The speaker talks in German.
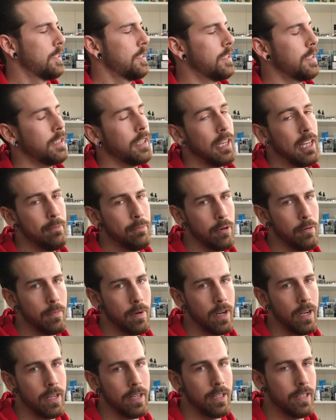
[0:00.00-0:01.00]
eine Creme
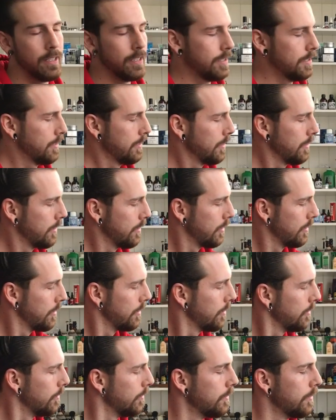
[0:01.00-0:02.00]
Pomade,
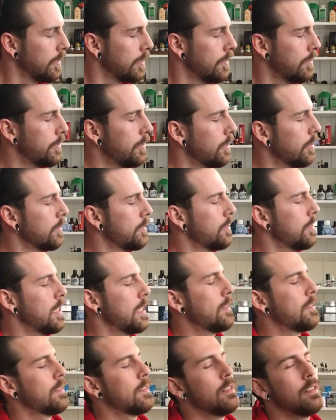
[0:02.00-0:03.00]
und natürlich auch
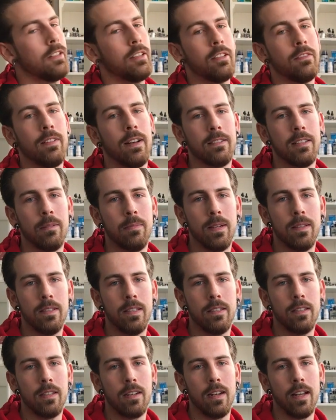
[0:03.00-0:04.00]
zuletzt eine
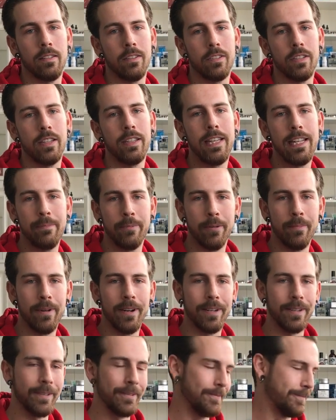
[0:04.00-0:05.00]
wasserbasierte klassische
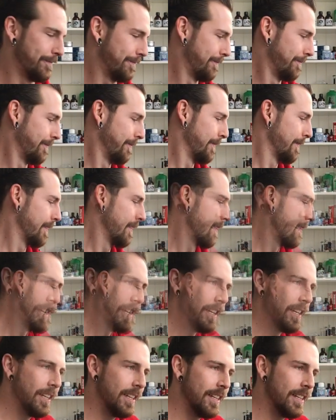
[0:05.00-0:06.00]
Gelpomade.
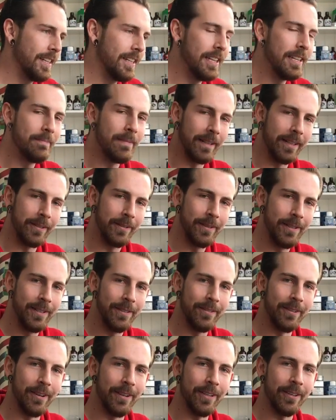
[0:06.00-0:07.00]
Ich mache
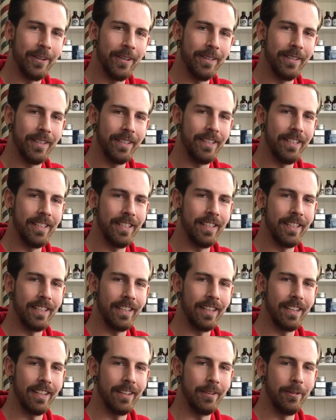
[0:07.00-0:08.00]
natürlich für euch heute
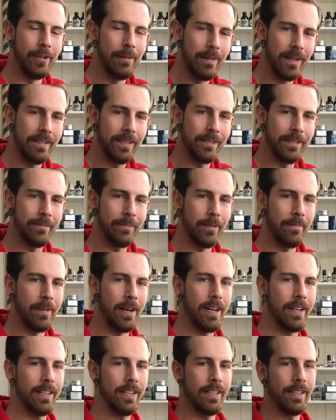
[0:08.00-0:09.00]
die ölbasierte
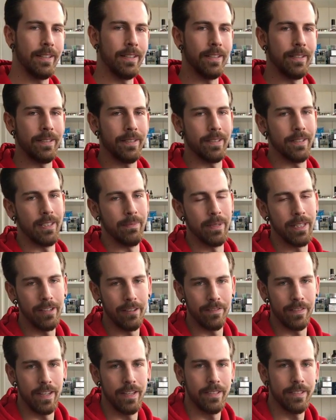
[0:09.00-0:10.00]
Pomade, ist eine
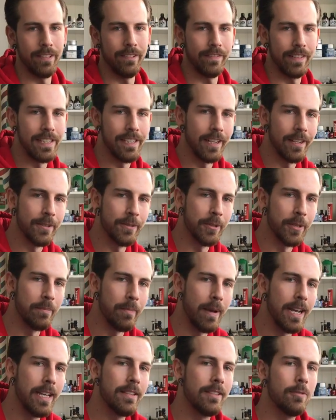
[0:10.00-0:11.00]
mittelfeste, fällt also in
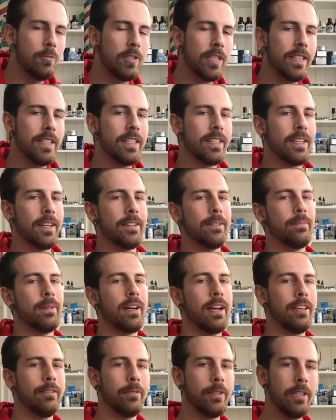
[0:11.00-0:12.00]
meinen
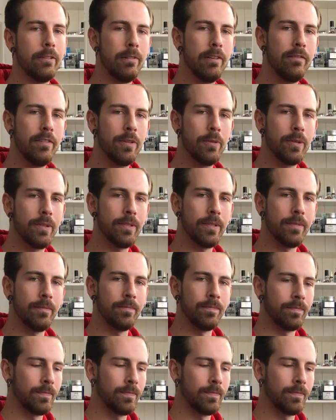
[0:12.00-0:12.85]
Zuständigkeitsbereich für die Reviews.